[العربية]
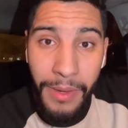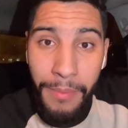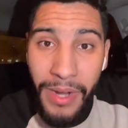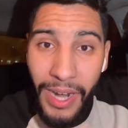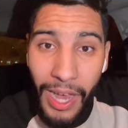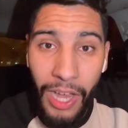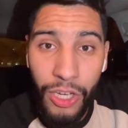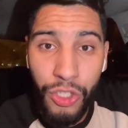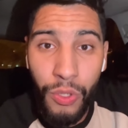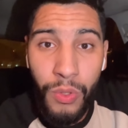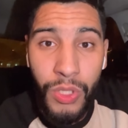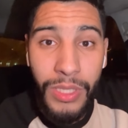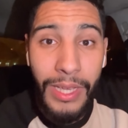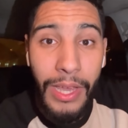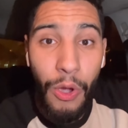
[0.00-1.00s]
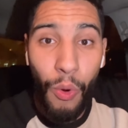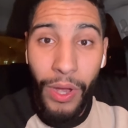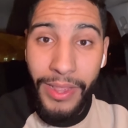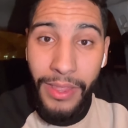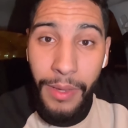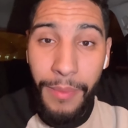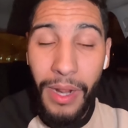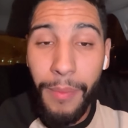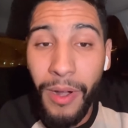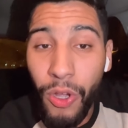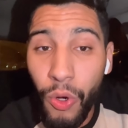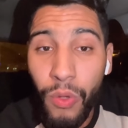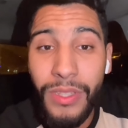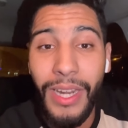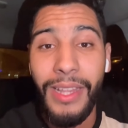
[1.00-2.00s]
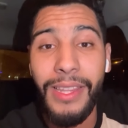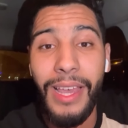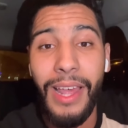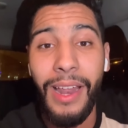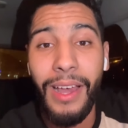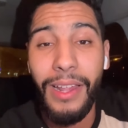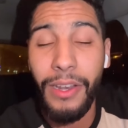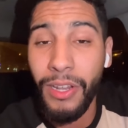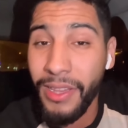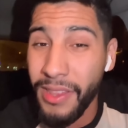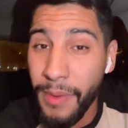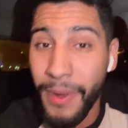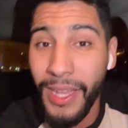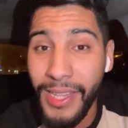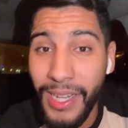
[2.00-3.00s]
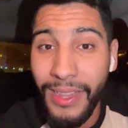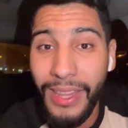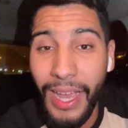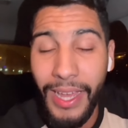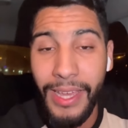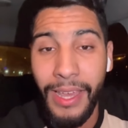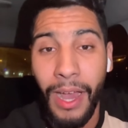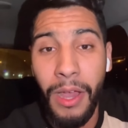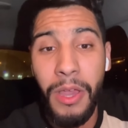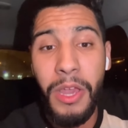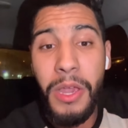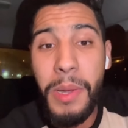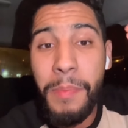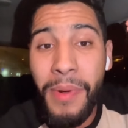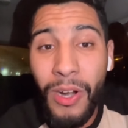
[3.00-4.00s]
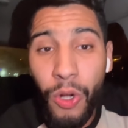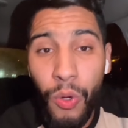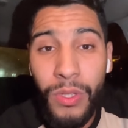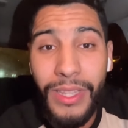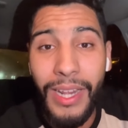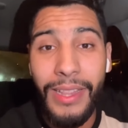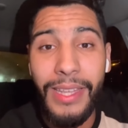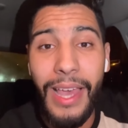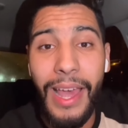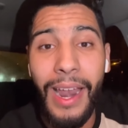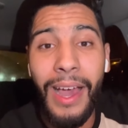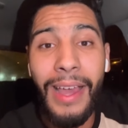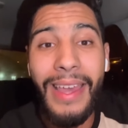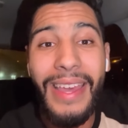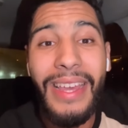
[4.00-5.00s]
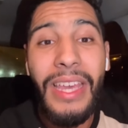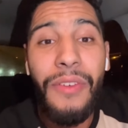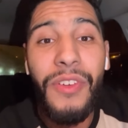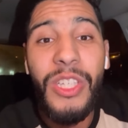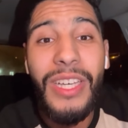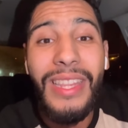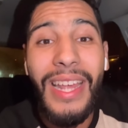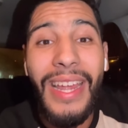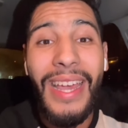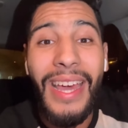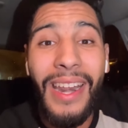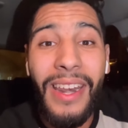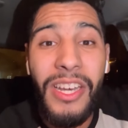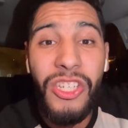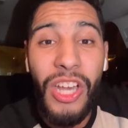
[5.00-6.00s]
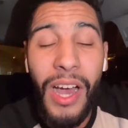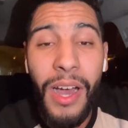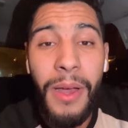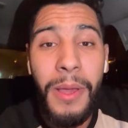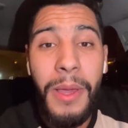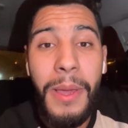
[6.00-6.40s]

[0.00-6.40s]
من اجونس وهاد النمره بالكونترا ديالها النمره ديال الضحيه بالكونترا ديالها كيفاش قدر يخرجها